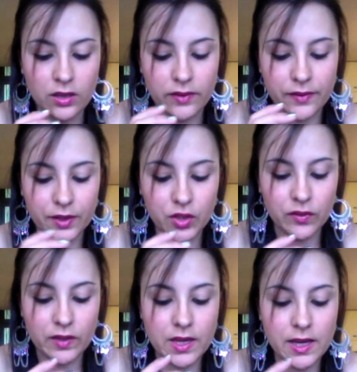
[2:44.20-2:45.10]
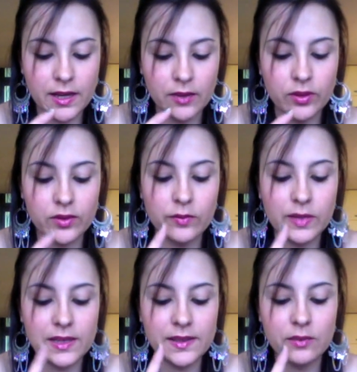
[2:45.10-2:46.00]
vi faccio vedere questo
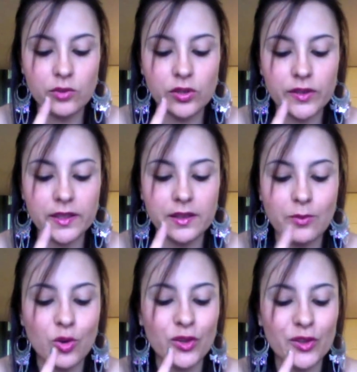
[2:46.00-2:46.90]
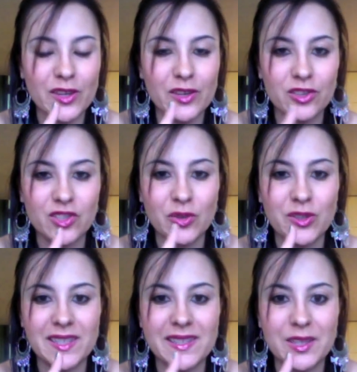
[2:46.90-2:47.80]
bellissimo rosa tramonto che ho già
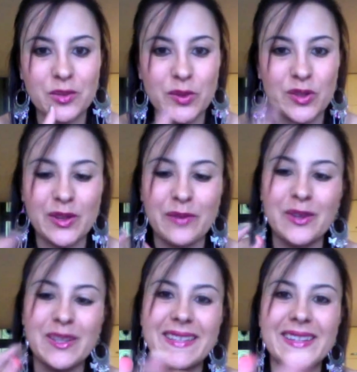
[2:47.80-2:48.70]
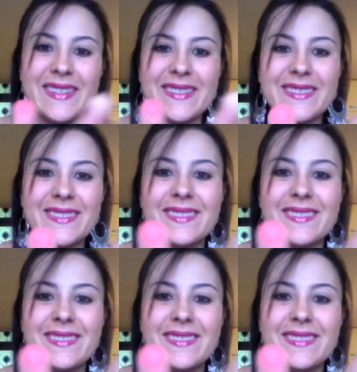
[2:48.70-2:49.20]
utilizzato più di una volta,